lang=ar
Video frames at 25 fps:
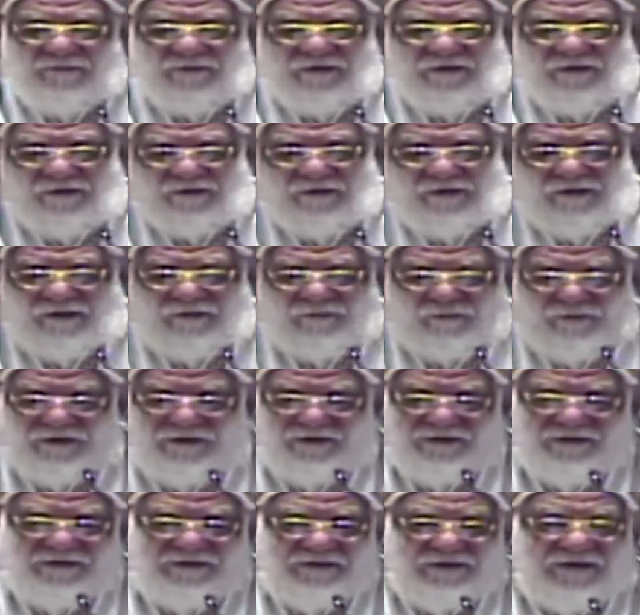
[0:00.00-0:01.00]
الله
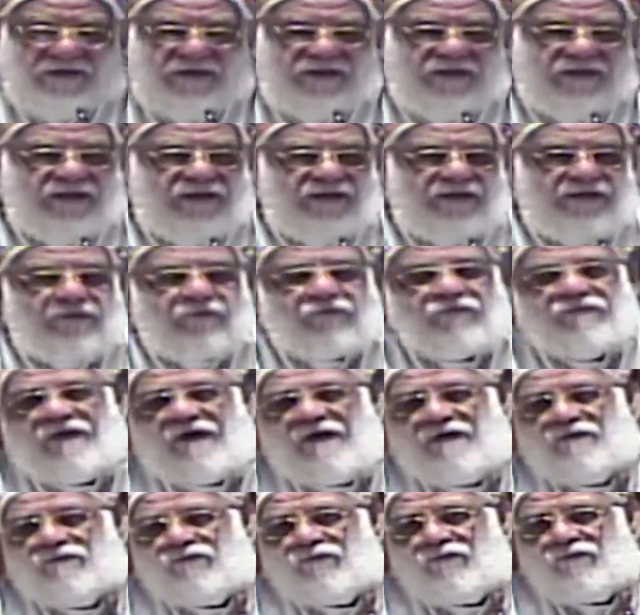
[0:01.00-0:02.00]
والاتكال عليه
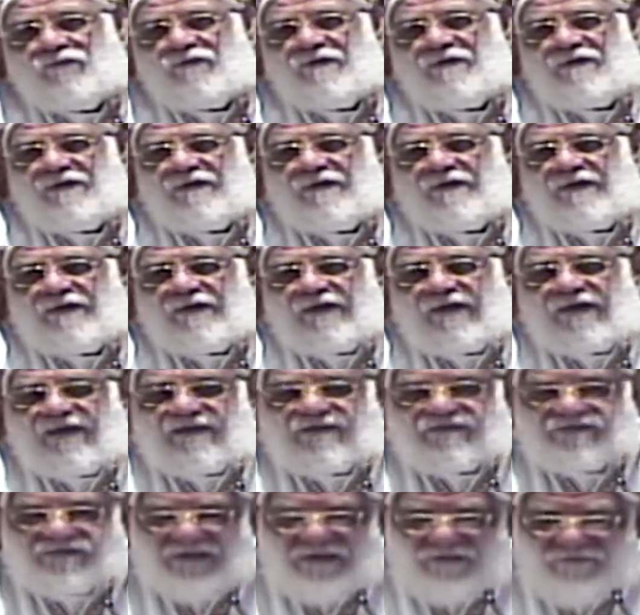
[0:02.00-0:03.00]
وطاعته
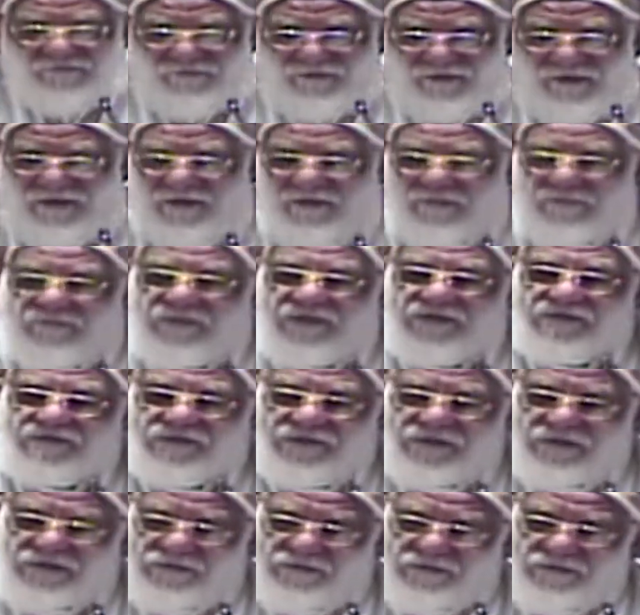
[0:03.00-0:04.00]
إنسان فعلا
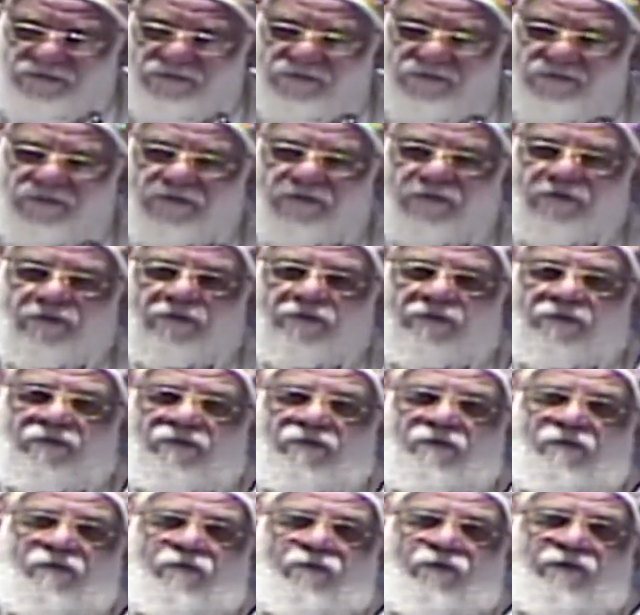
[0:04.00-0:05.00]
بسيط
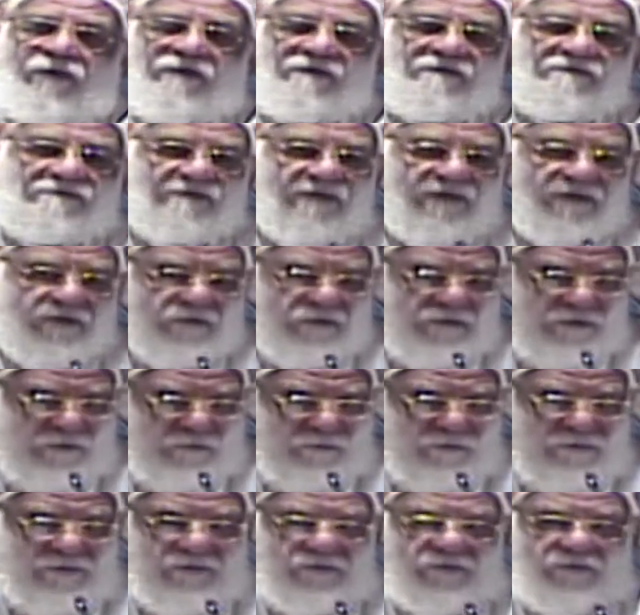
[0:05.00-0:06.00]
وإنسان
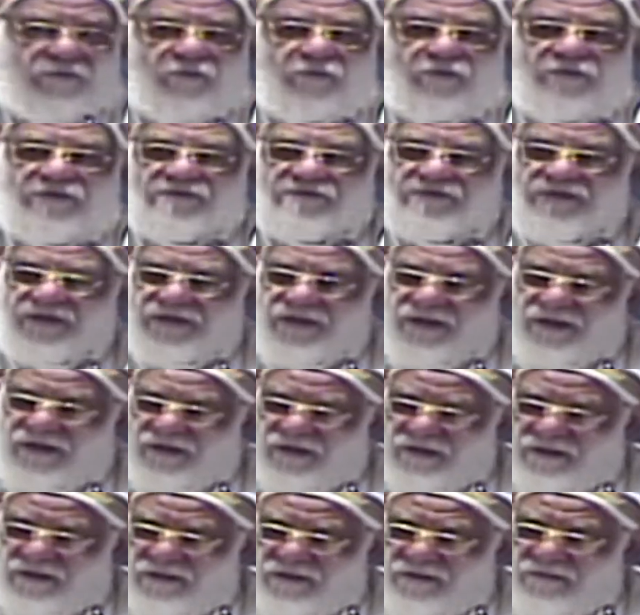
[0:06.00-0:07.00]
قوي وإنسان
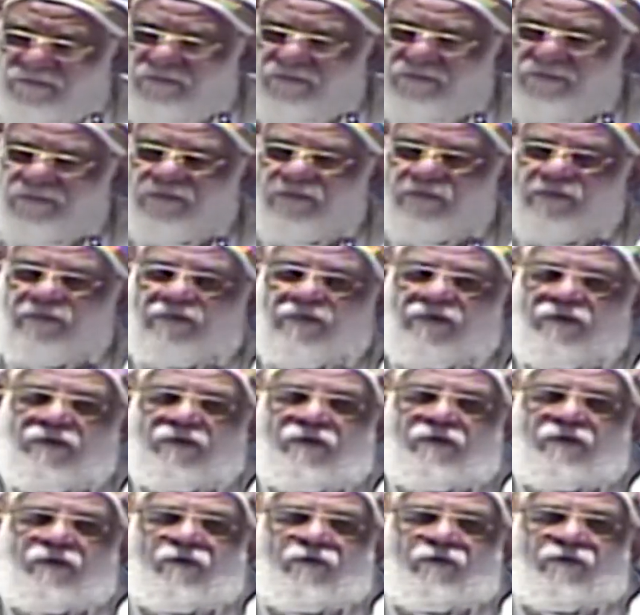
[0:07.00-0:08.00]
حكيم
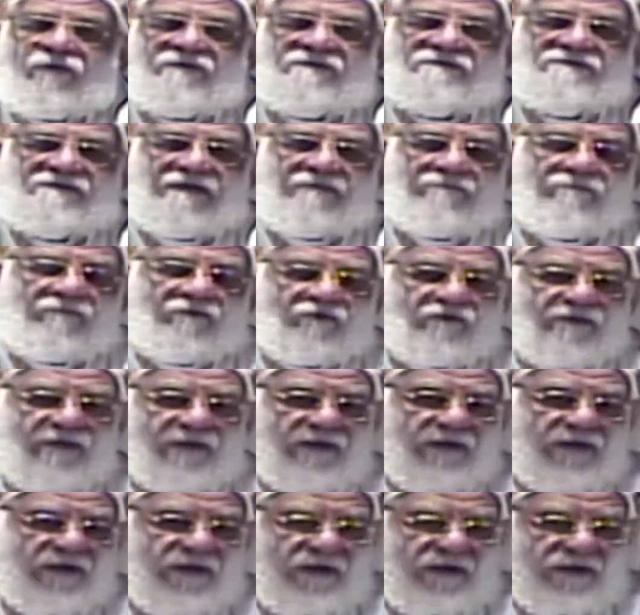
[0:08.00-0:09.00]
وإنسان
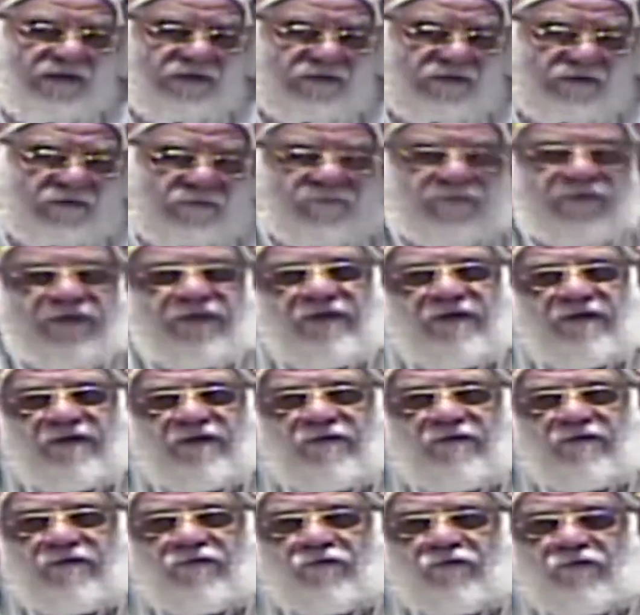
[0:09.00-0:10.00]
متكل على
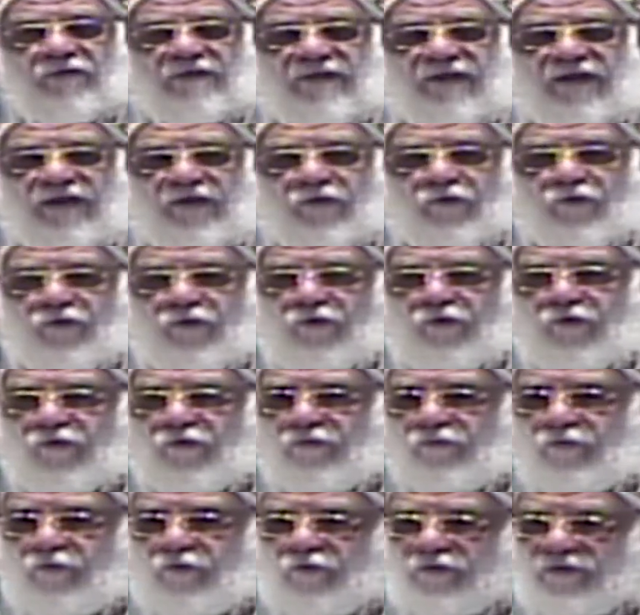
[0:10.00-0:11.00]
ربنا وتلاقي كل
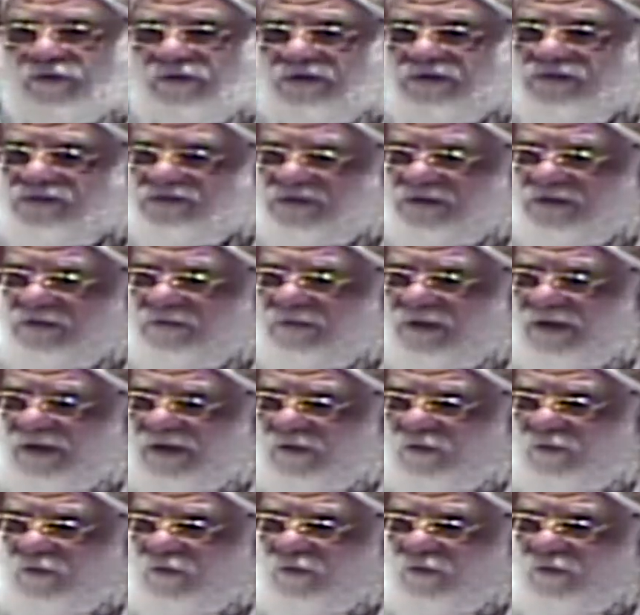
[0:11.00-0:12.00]
أمور تصير
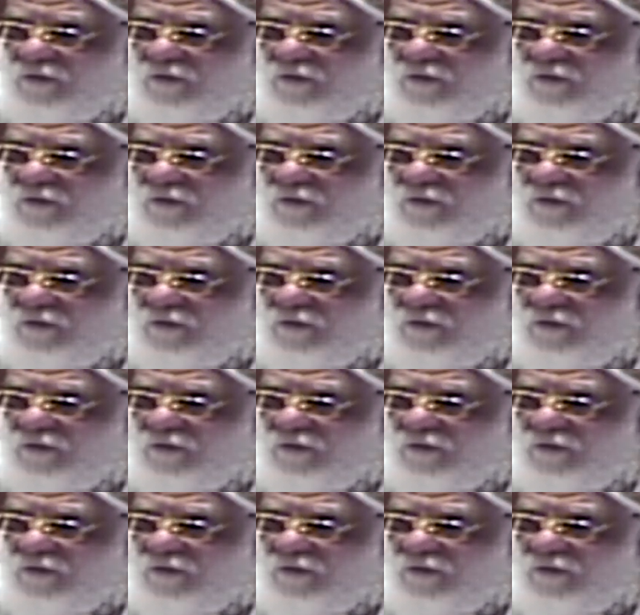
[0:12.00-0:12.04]
معه